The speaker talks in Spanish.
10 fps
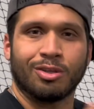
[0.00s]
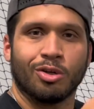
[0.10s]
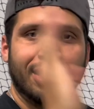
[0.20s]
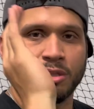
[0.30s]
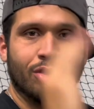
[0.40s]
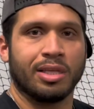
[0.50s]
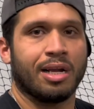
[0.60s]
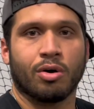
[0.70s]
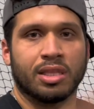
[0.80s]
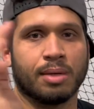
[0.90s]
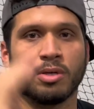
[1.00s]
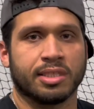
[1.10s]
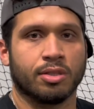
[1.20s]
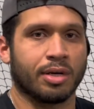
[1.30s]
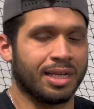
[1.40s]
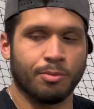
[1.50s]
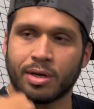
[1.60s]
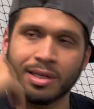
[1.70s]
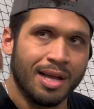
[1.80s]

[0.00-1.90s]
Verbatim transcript: todos los días, todos los días, lo que estamos haciendo, queremos